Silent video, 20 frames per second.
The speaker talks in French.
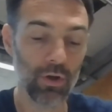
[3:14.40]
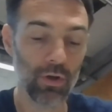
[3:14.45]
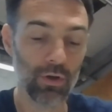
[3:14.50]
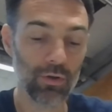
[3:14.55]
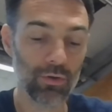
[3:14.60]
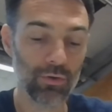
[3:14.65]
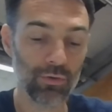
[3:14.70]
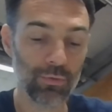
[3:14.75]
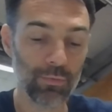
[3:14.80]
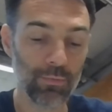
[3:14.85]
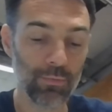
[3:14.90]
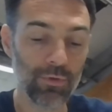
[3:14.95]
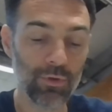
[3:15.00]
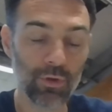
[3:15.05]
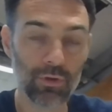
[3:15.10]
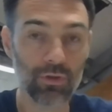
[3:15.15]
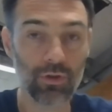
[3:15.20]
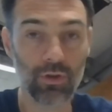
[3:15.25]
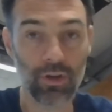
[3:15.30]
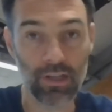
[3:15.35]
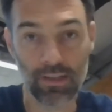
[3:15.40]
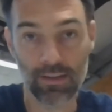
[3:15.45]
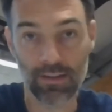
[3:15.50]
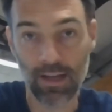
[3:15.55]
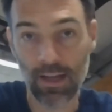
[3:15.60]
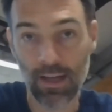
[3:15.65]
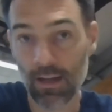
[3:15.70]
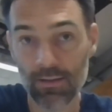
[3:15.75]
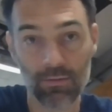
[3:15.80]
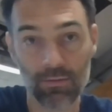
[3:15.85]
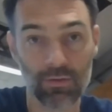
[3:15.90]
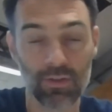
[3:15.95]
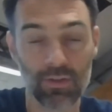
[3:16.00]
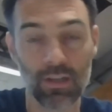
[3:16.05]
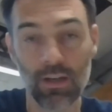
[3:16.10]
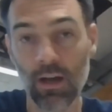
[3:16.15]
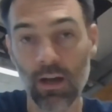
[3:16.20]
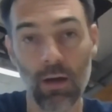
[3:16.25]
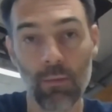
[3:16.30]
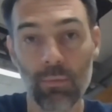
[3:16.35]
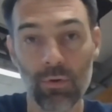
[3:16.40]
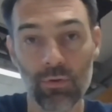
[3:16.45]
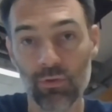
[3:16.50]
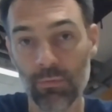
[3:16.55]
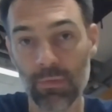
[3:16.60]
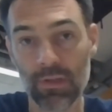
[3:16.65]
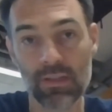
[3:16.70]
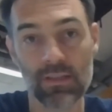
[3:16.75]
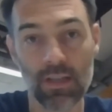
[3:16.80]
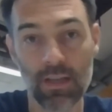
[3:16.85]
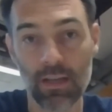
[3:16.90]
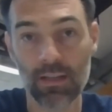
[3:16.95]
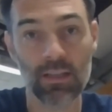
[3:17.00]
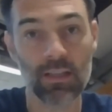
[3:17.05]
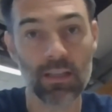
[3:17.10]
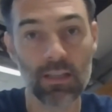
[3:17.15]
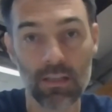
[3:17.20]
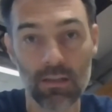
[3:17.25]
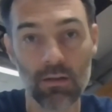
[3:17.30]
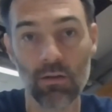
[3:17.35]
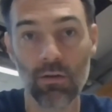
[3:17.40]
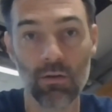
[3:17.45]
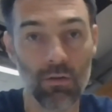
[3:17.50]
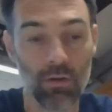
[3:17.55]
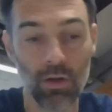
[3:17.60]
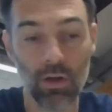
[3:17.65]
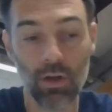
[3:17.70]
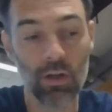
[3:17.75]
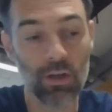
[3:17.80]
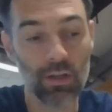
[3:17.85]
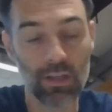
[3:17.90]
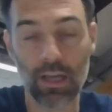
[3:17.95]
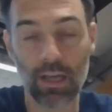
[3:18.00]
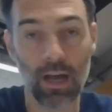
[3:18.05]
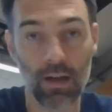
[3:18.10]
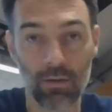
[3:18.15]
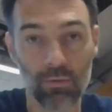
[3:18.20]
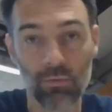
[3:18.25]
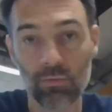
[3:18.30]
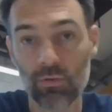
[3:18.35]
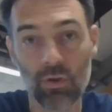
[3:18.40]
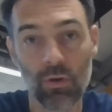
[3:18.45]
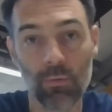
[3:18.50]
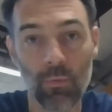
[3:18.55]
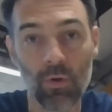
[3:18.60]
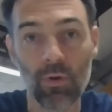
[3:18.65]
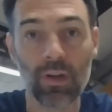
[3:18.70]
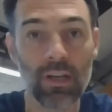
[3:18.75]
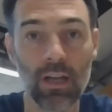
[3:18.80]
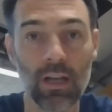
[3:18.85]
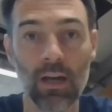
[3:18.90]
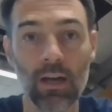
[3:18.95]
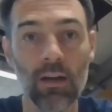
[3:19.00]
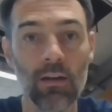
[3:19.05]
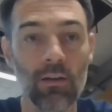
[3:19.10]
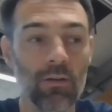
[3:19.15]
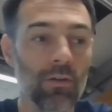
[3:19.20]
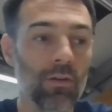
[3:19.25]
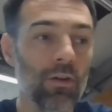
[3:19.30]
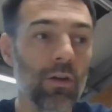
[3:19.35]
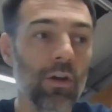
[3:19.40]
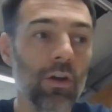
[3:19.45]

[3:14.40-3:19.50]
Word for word: du docteur Itard, donc c'est un rapport de médecin qui, euh, qui raconte comment il a euh,